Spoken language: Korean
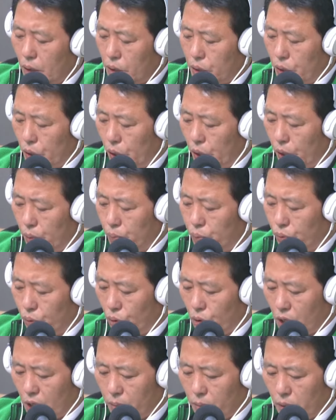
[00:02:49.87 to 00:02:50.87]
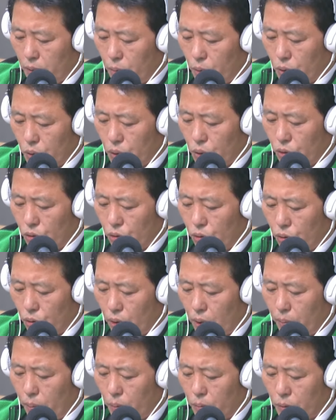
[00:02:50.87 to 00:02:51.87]
제 부족함을 먼저
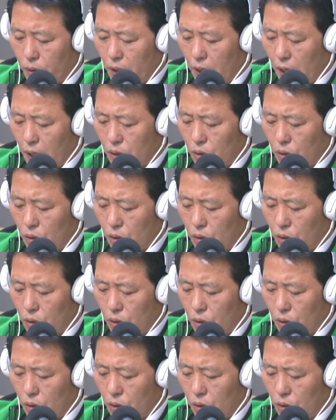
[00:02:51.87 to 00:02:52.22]
뒤돌아봅니다.